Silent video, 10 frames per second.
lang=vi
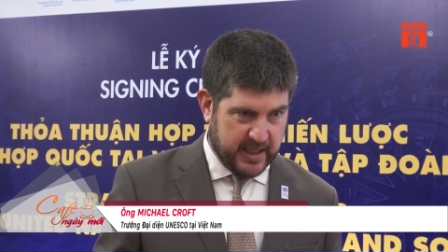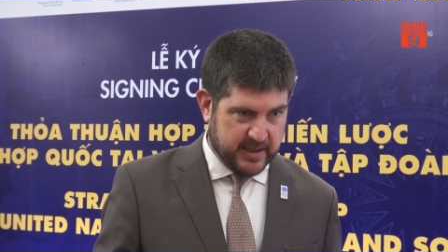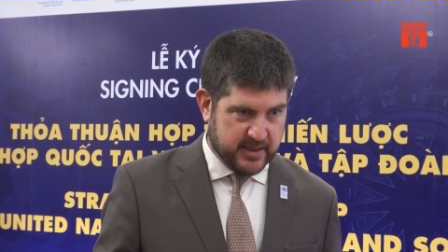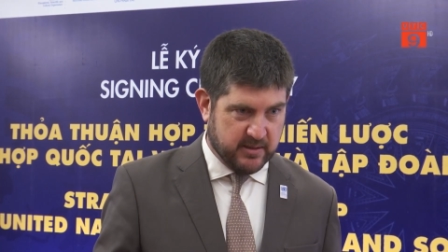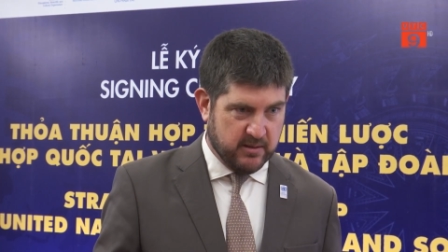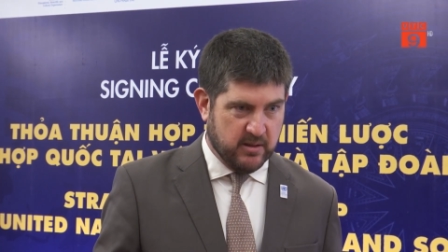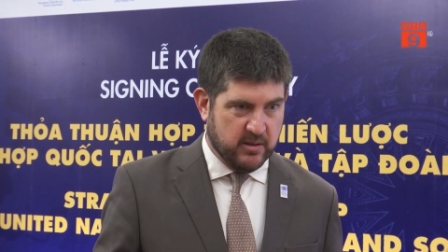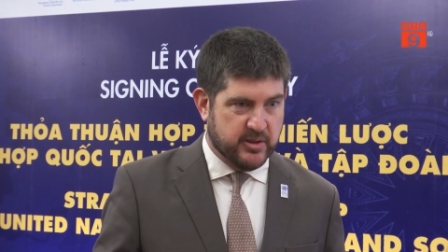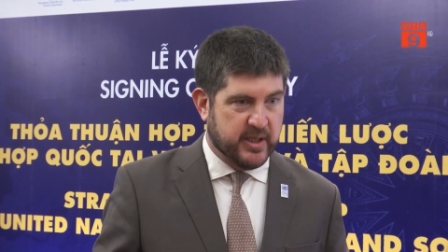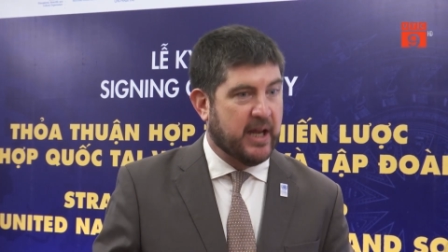đổi
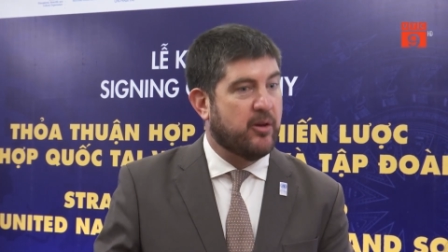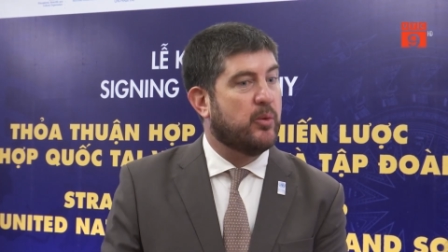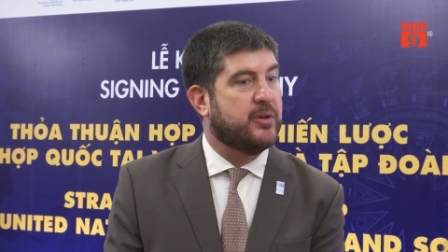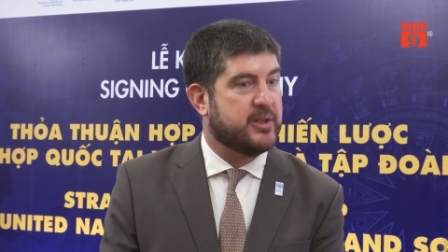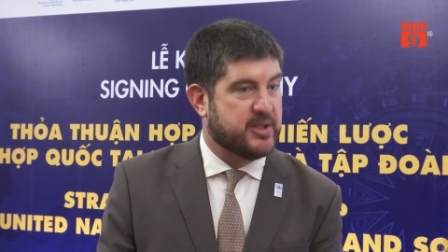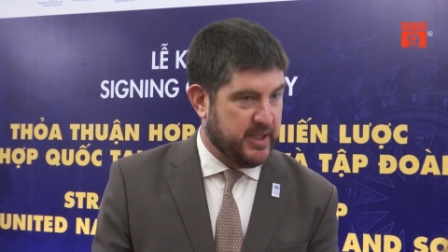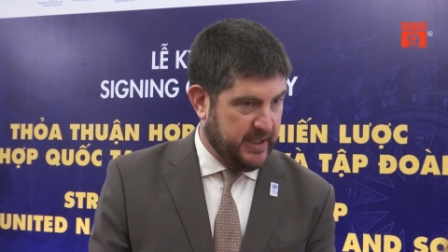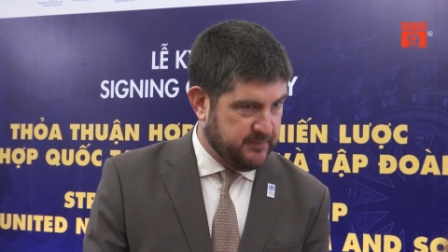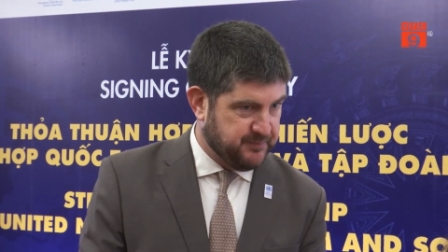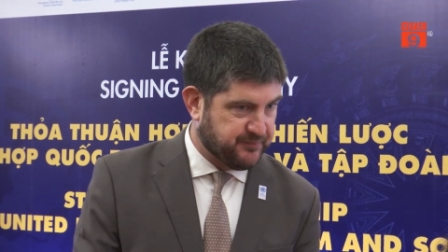mới và bền vững trong
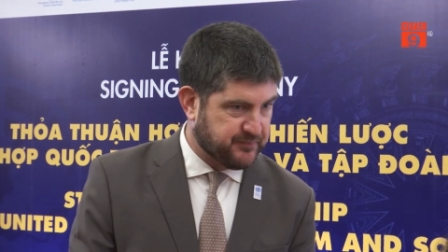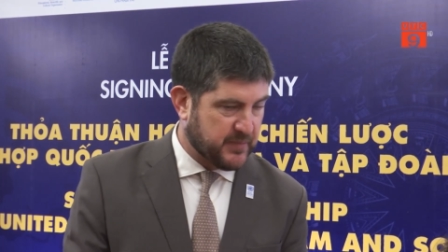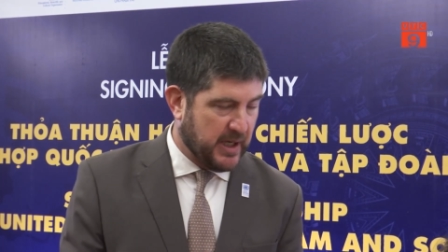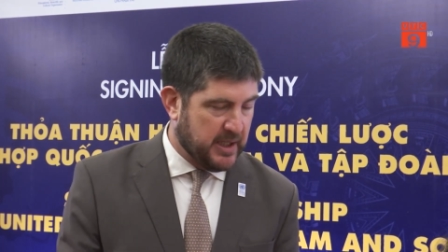thành phố